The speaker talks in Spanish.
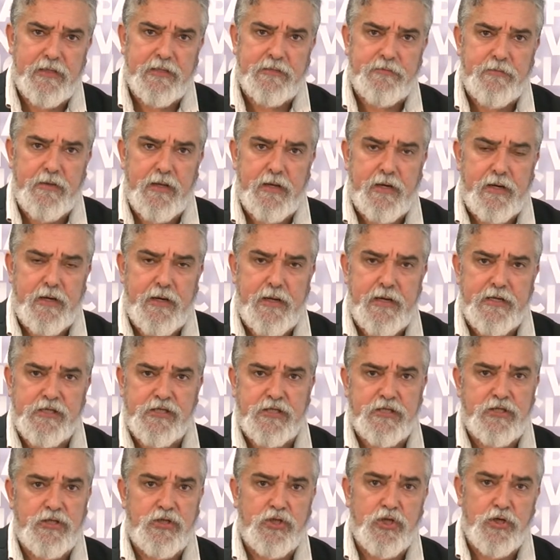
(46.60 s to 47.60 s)
y es
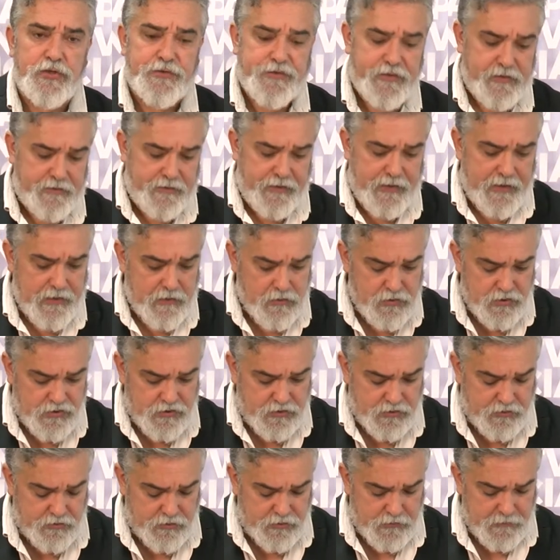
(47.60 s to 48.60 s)
viernes 12 de
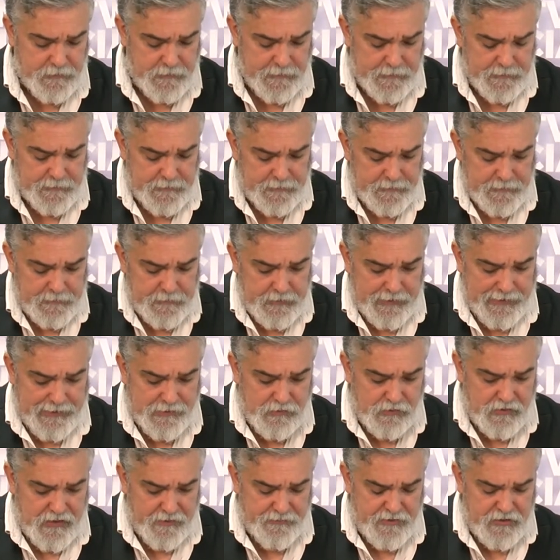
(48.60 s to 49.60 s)
agosto. El
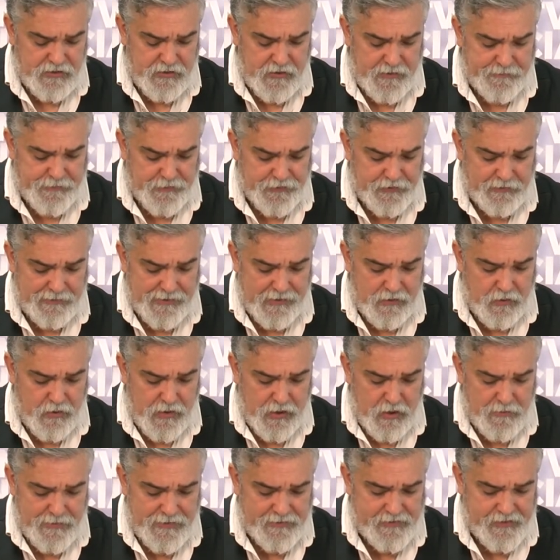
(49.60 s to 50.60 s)
Ayuntamiento de Pozo ha
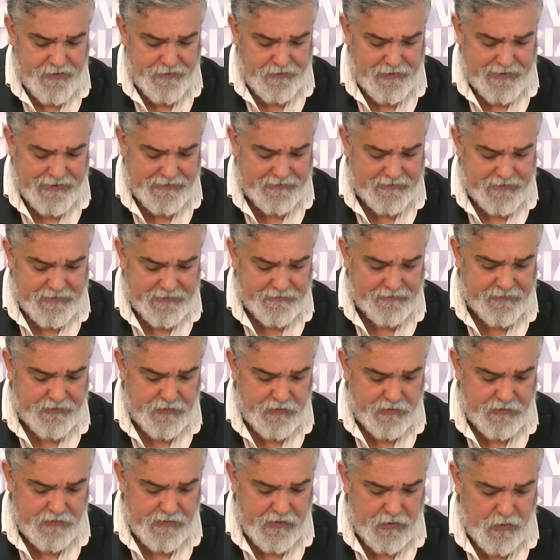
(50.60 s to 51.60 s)
comenzado la
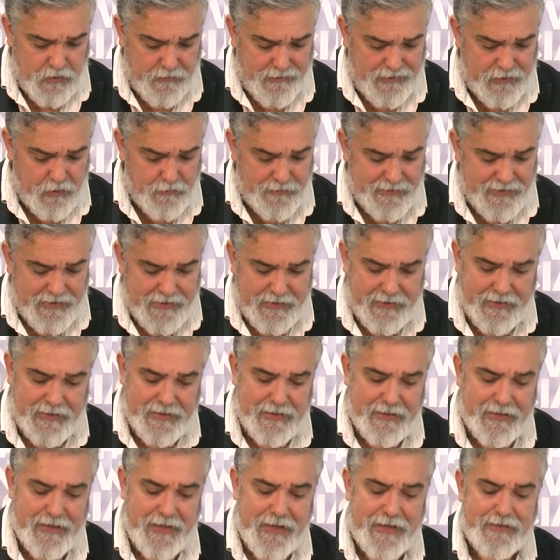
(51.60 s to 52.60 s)
instalación de nuevas
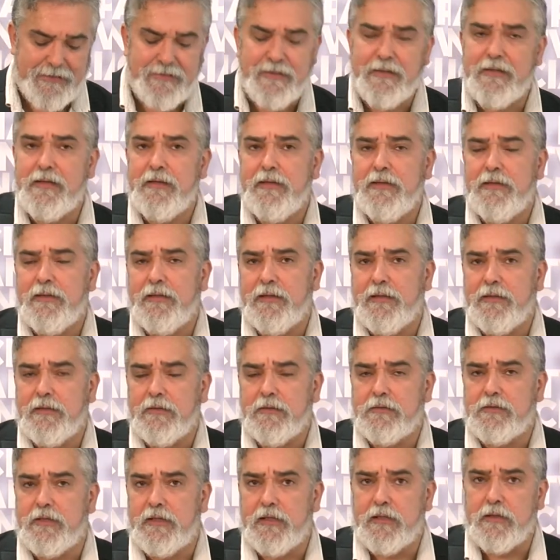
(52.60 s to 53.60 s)
luminarias LED en
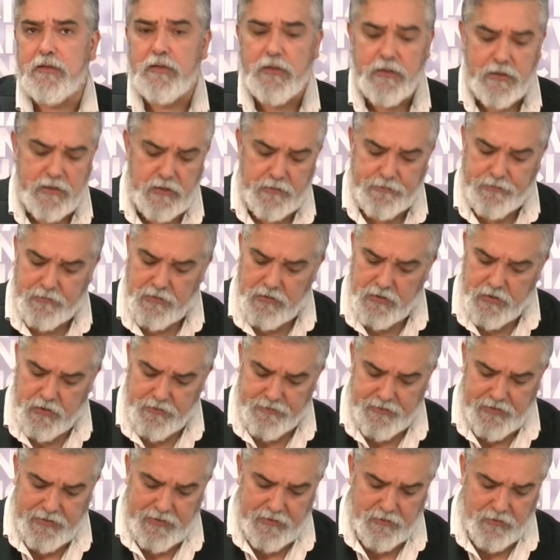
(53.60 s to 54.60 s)
los tres colegios
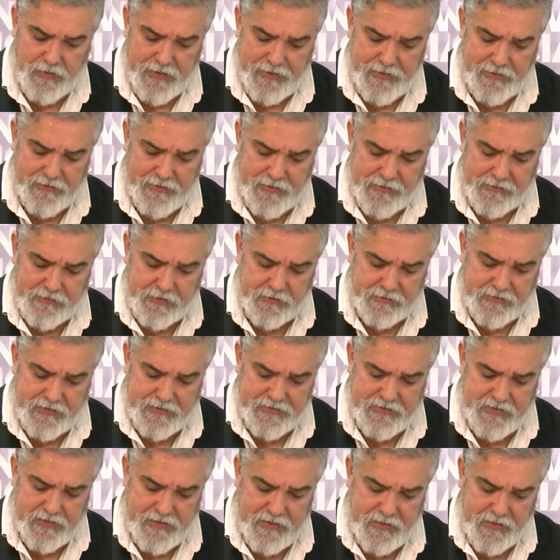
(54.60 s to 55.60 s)
públicos de la localidad. En
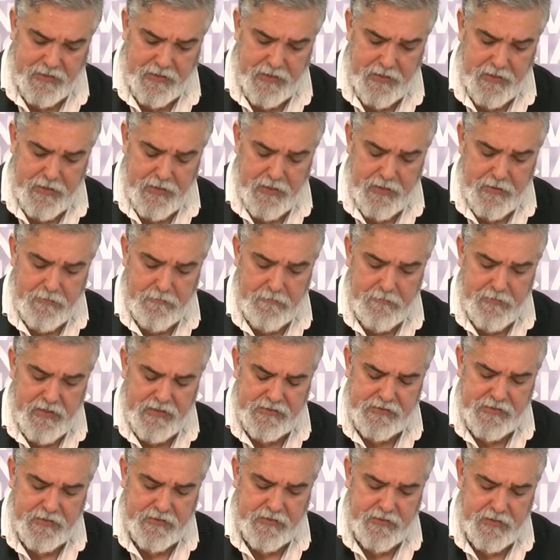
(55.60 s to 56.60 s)
total serán
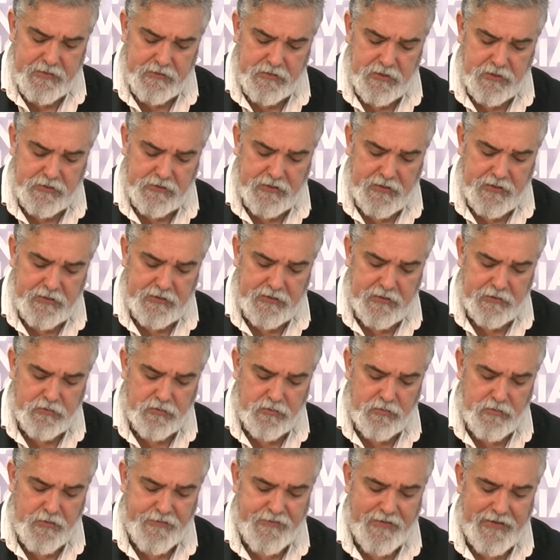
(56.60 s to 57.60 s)
1.630
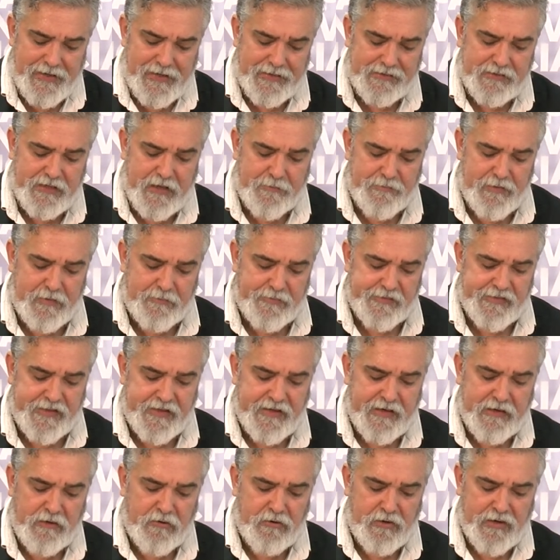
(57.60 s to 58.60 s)
tubos de LED que
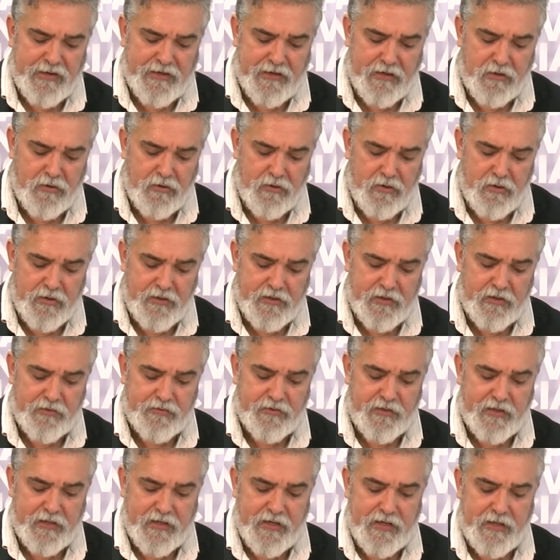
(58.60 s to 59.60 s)
permitirán ahorrar a los
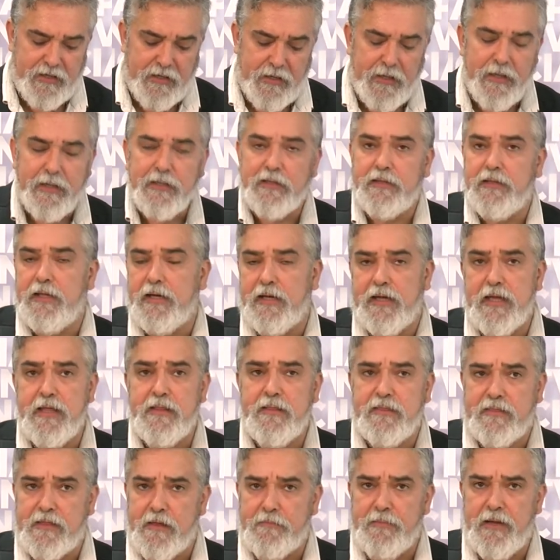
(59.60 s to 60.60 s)
colegios cerca de
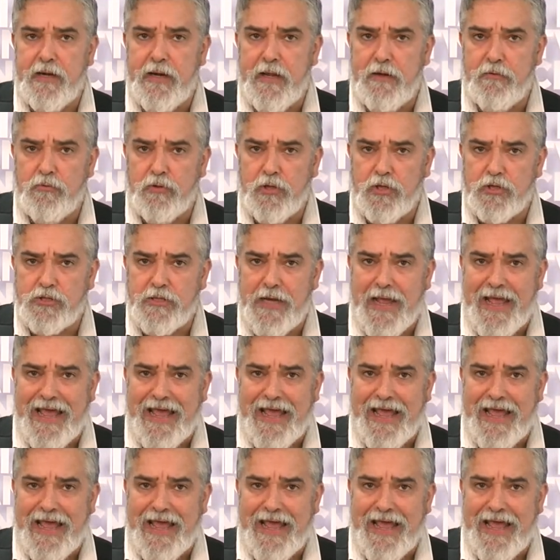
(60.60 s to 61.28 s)
15.000 euros